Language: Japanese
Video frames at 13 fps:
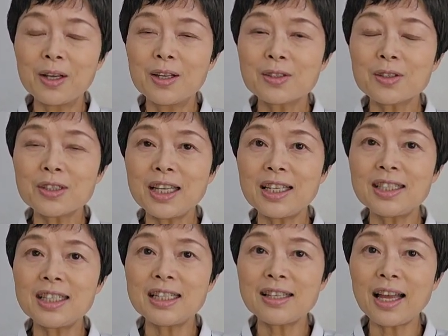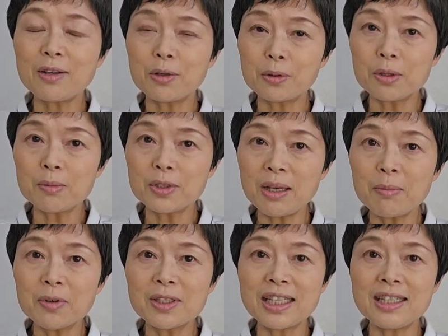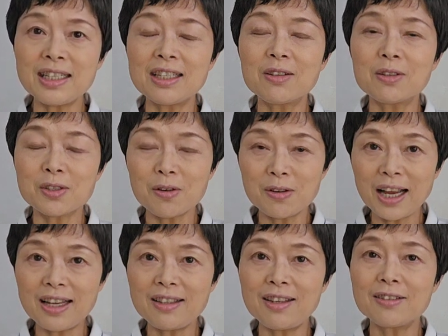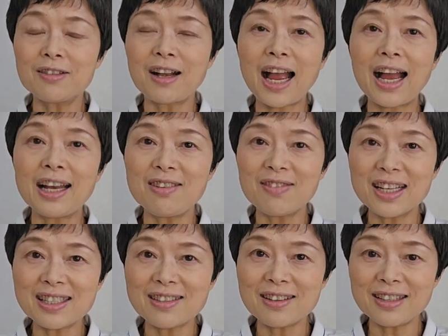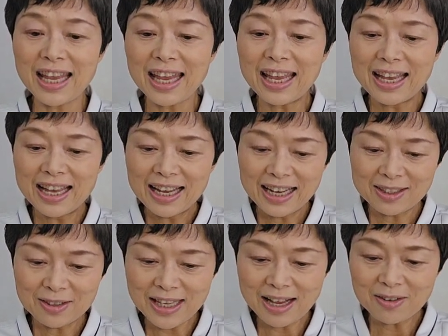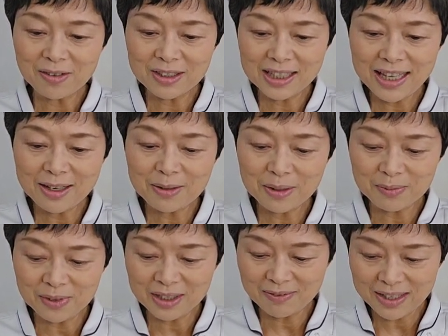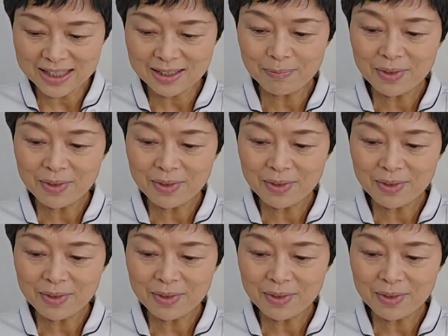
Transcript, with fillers: そして小さい子どもでも腎機能障害っていうのがありますので、あの参考になると思います。